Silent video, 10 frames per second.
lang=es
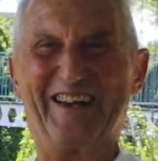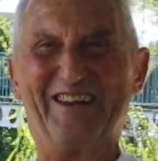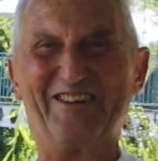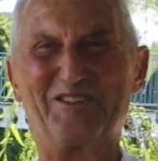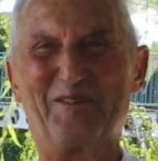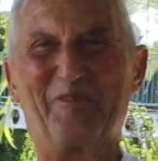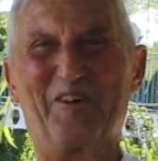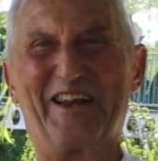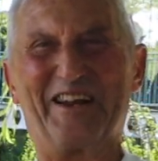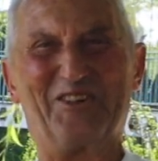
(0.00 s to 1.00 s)
No se
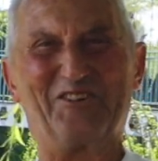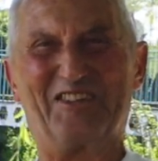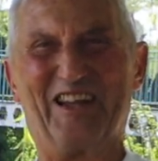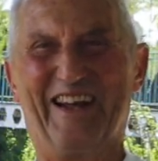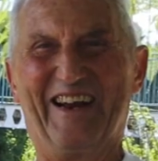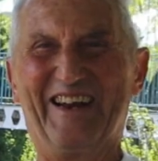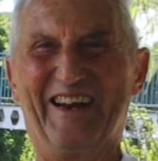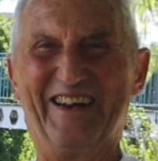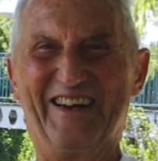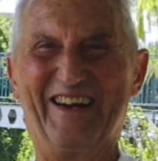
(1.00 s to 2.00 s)
pueden contar.
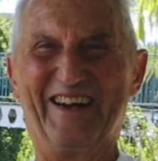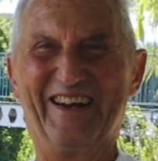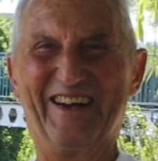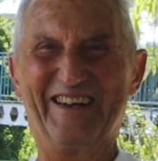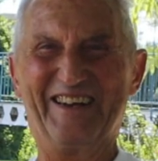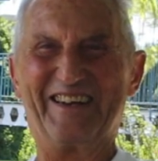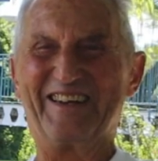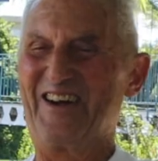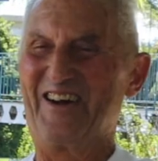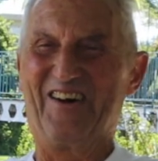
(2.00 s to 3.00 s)
¿Una no me puede
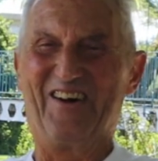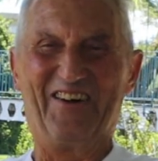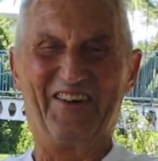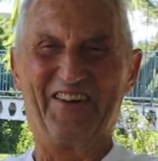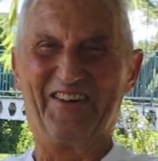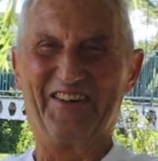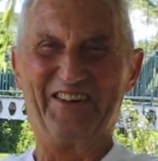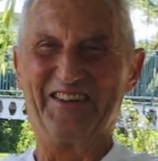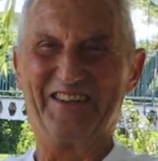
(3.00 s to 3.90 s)
contar? No, no.